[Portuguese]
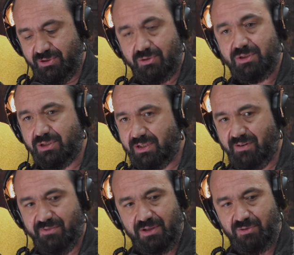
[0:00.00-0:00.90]
das coisas a gente
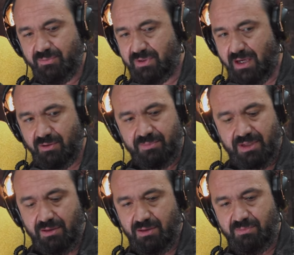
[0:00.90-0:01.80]
estava a falar do metal. O
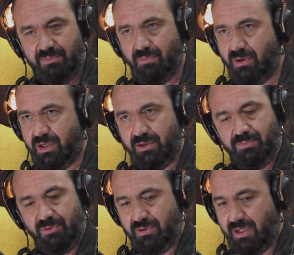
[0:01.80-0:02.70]
metal tem uma memória
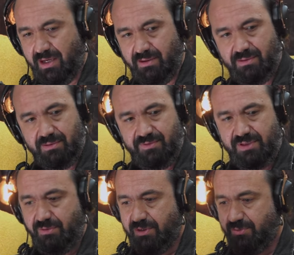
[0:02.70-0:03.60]
brutal. De vez
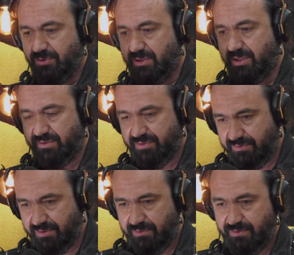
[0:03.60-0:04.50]
em quando as pessoas até
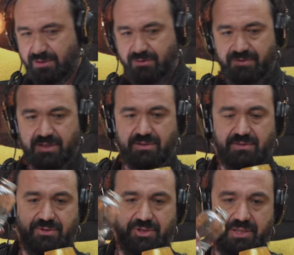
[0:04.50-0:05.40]
vivem, vê se não
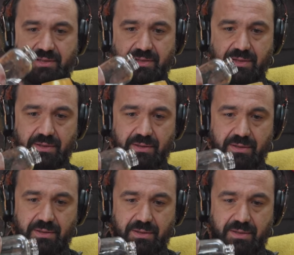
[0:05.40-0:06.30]
faço shit,
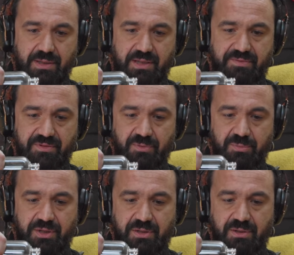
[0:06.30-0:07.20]
até vivem um
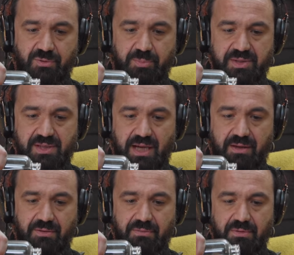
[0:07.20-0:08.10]
bocadinho no
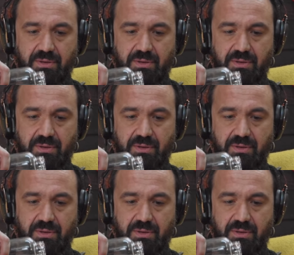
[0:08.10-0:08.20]
passado.